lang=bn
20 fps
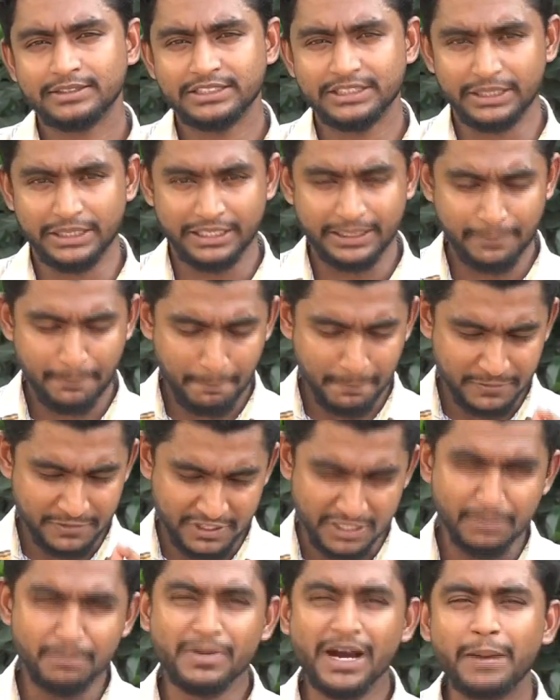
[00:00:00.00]
যে
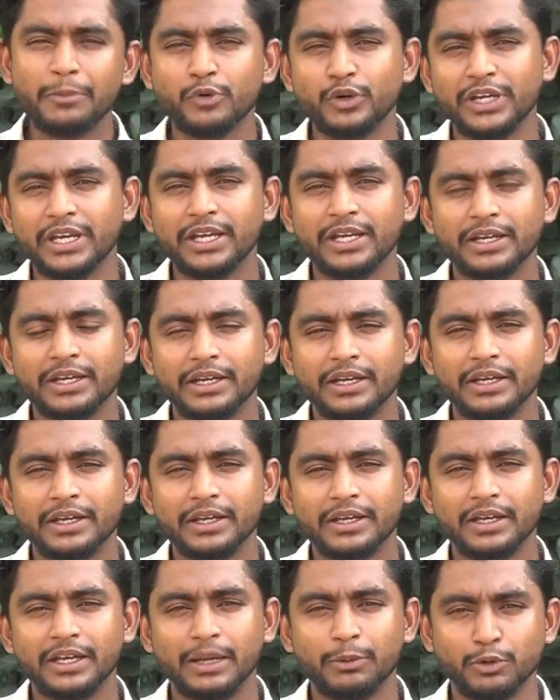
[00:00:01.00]
জিম্বাবুয়ে
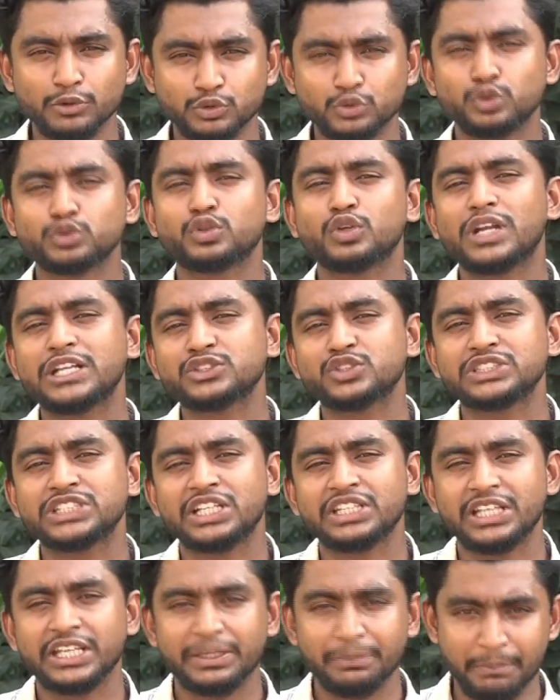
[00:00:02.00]
এবং যুক্তরাষ্ট্রের
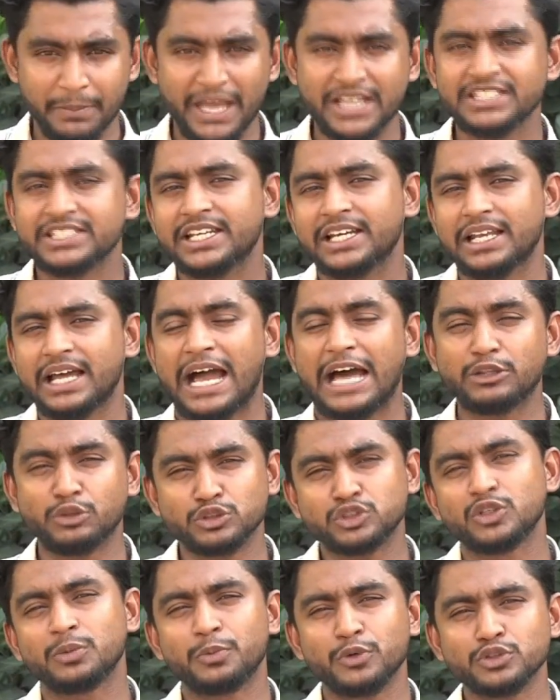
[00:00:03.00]
সাথে ম্যাচ খেলা
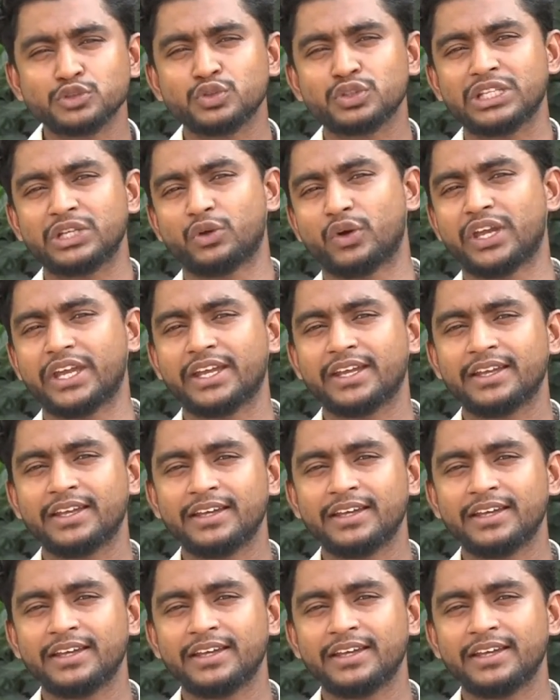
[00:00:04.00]
আদর্শ প্রস্তুতি নয়